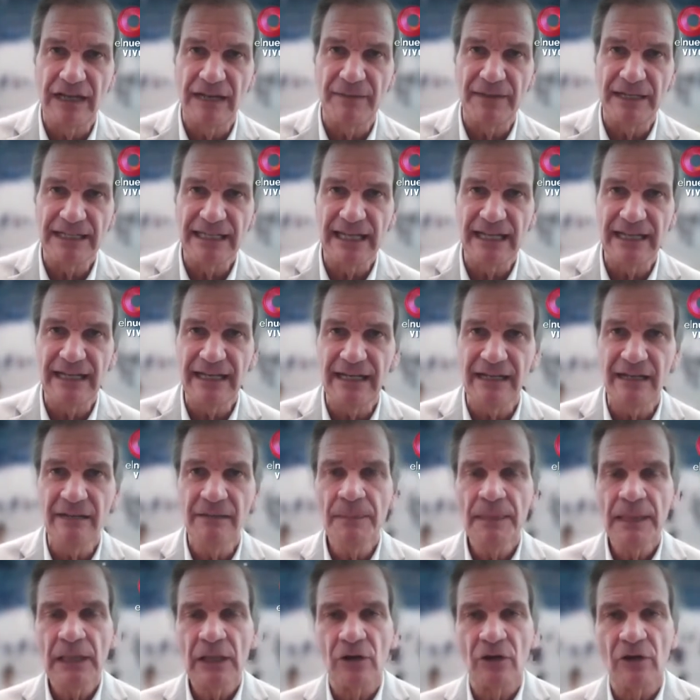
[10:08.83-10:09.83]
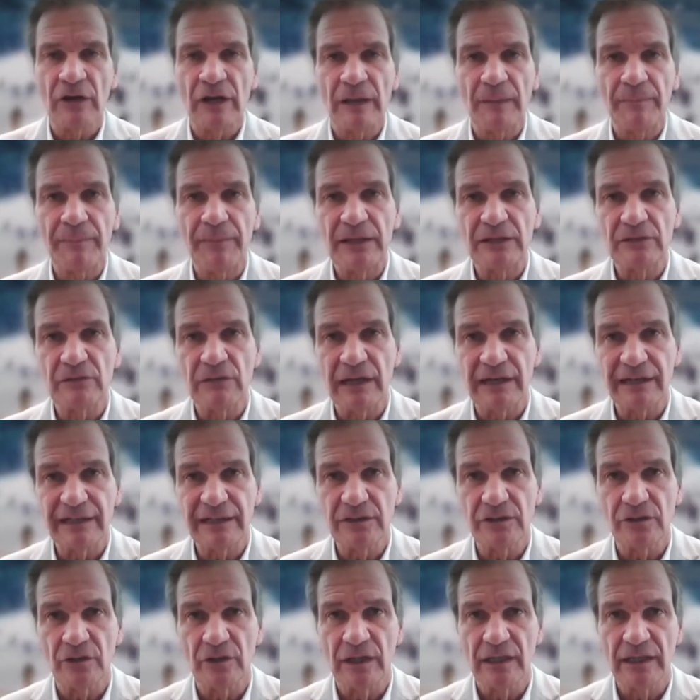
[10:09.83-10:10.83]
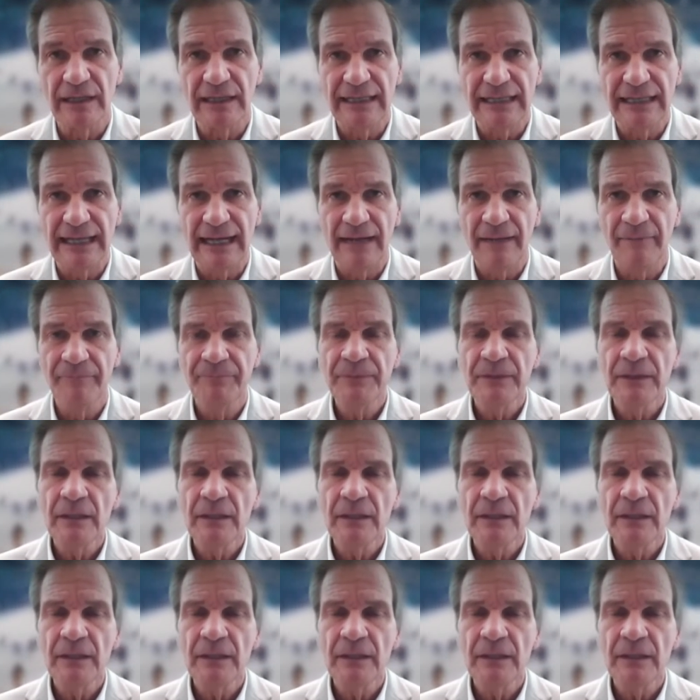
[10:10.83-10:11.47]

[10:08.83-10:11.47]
mañana con respecto al resto del día.